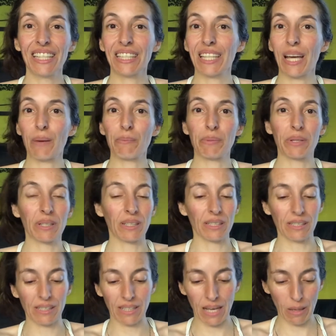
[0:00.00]
Dá
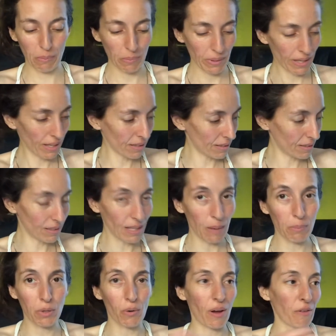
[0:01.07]
para iPad, dá
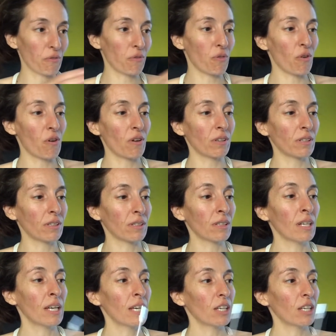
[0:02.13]
para o iPhone.